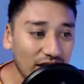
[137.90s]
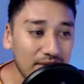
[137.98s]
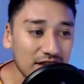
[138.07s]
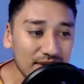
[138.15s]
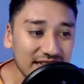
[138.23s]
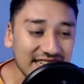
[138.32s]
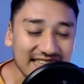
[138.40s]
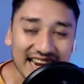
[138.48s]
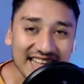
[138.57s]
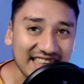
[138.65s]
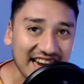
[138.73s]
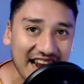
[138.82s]
que más bien se están
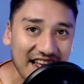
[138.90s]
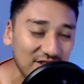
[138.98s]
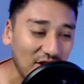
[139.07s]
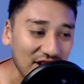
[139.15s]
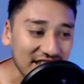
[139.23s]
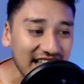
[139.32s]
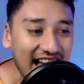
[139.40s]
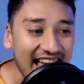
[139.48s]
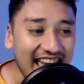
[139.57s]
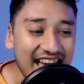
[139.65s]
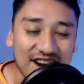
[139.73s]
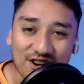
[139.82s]
entrenando ahorita.
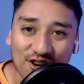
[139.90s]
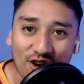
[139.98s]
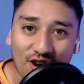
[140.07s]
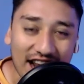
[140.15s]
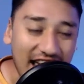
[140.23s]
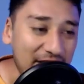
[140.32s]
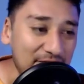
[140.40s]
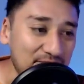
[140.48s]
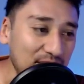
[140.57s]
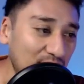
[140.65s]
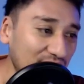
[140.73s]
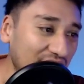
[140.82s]
Error en
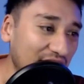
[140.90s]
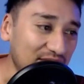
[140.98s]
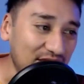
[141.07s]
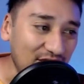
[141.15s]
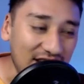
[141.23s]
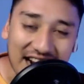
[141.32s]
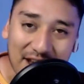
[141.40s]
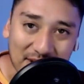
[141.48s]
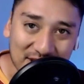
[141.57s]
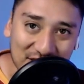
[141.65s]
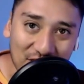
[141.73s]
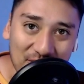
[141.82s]
vivo en el video, en la
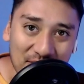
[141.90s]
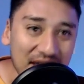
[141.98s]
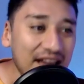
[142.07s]
grabación.